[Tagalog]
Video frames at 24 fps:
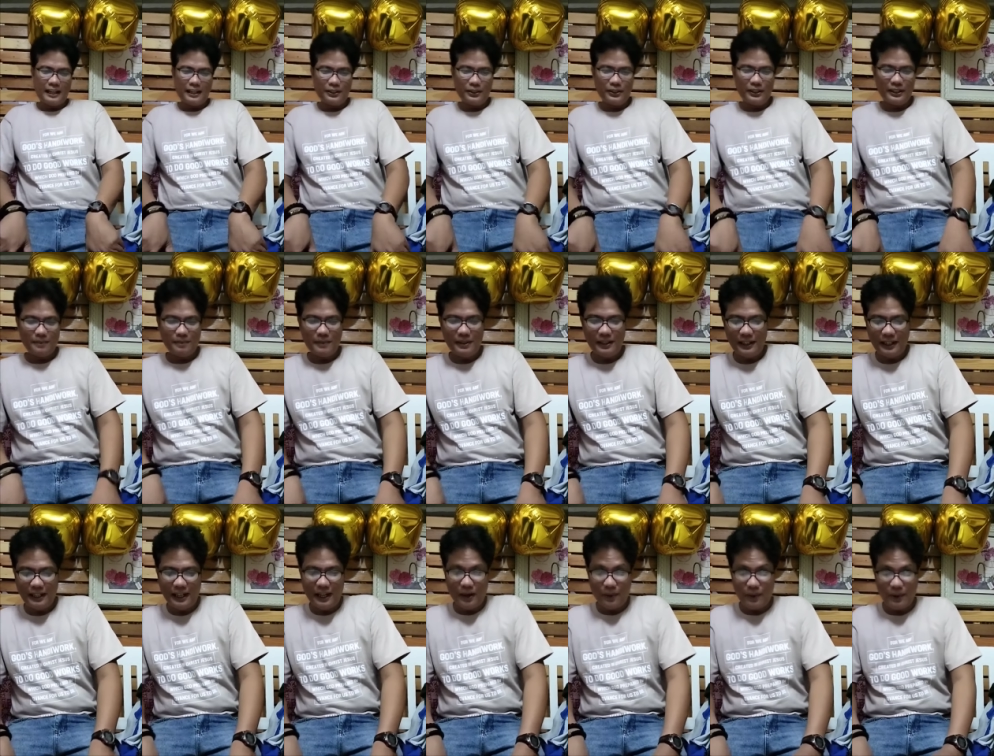ay may
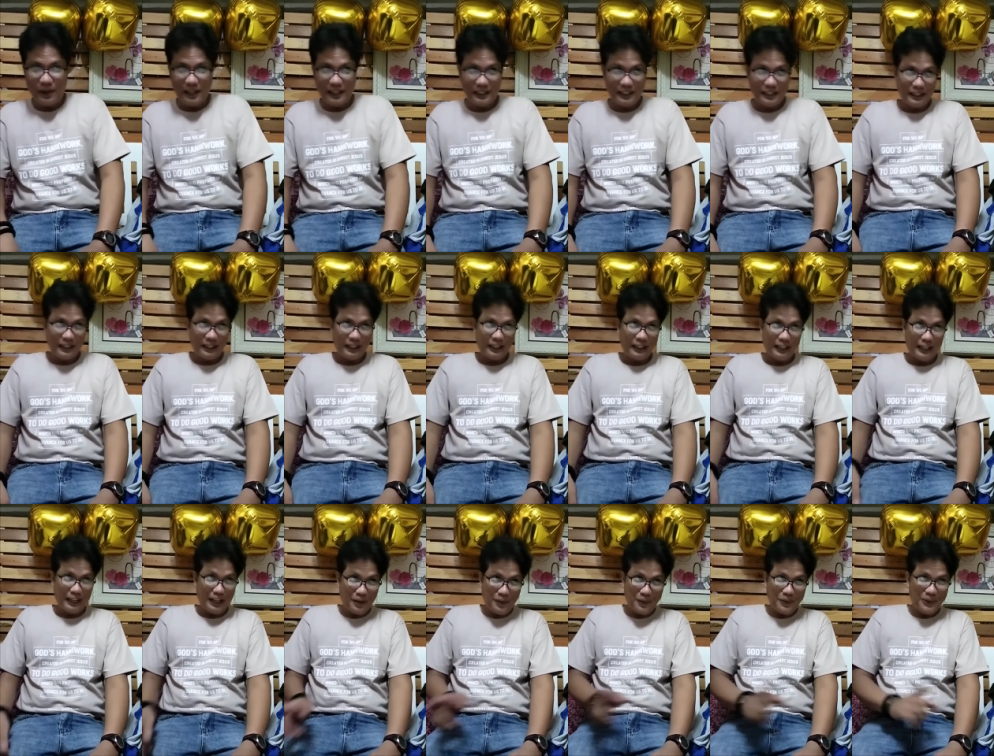gawain ng
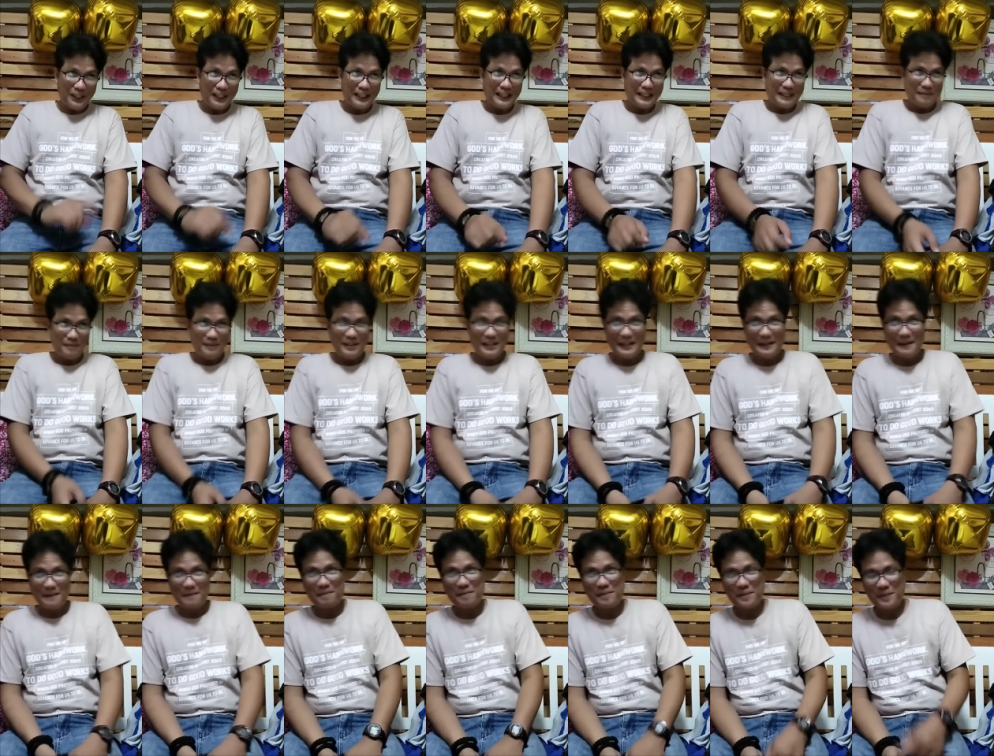linggo ng gabi.
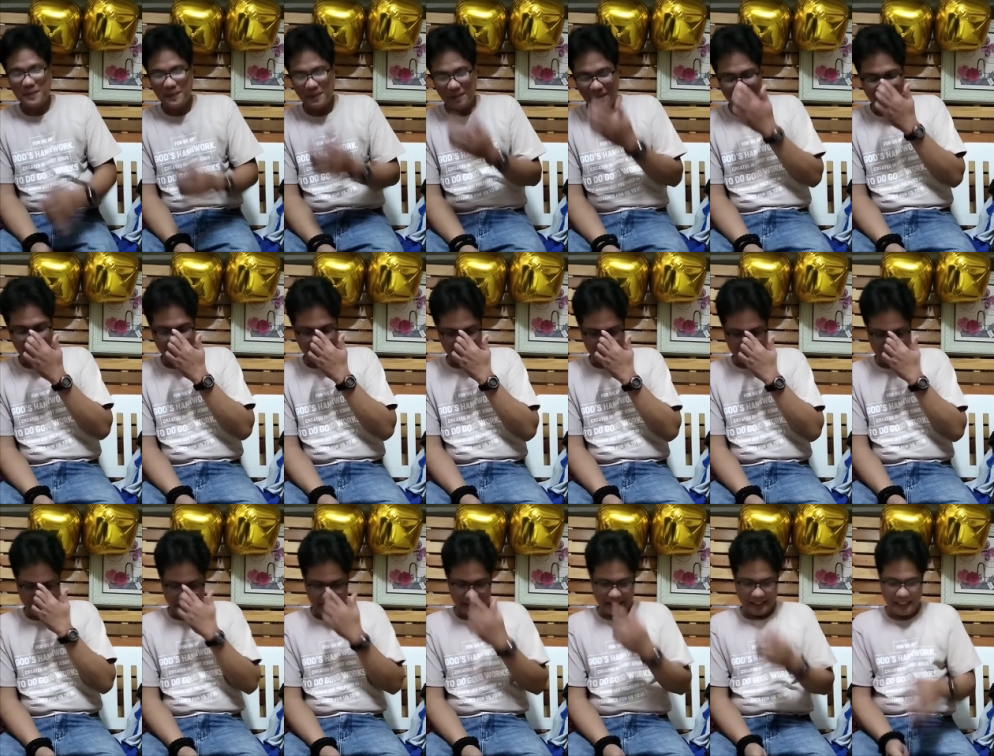
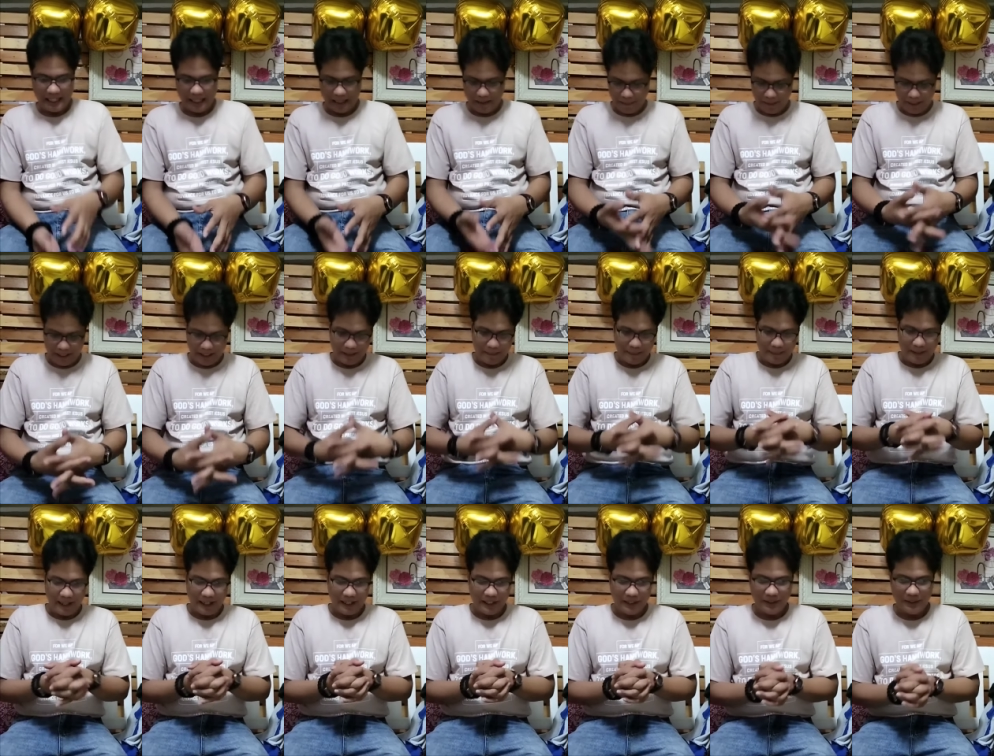Salamat sa
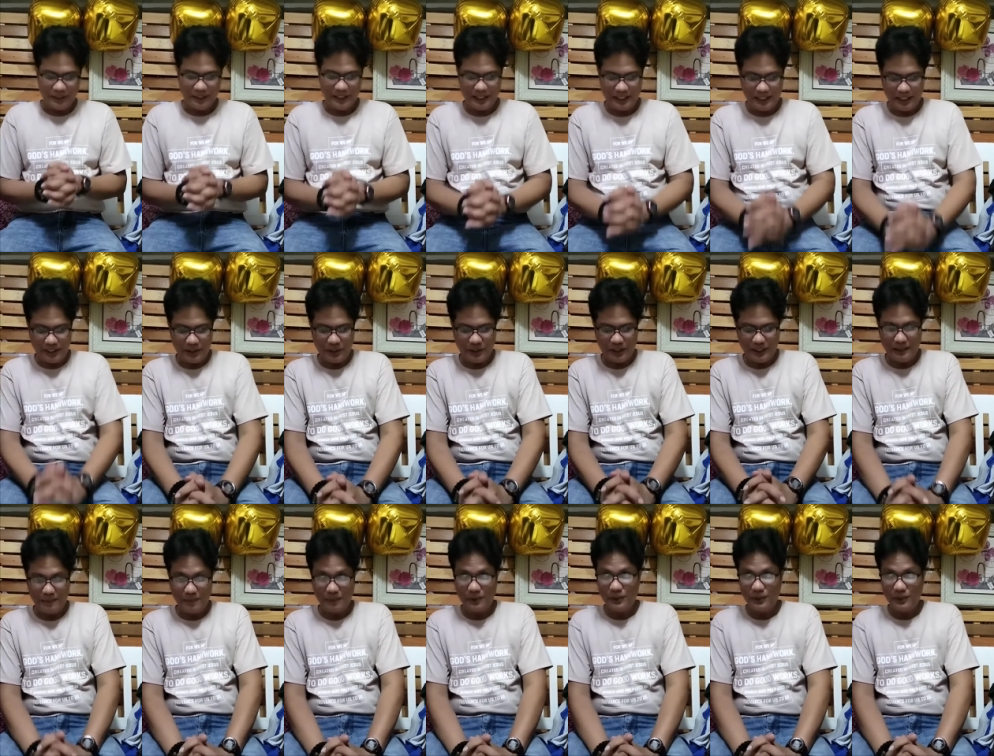Panginoon. Hindi ko alam Parang kung...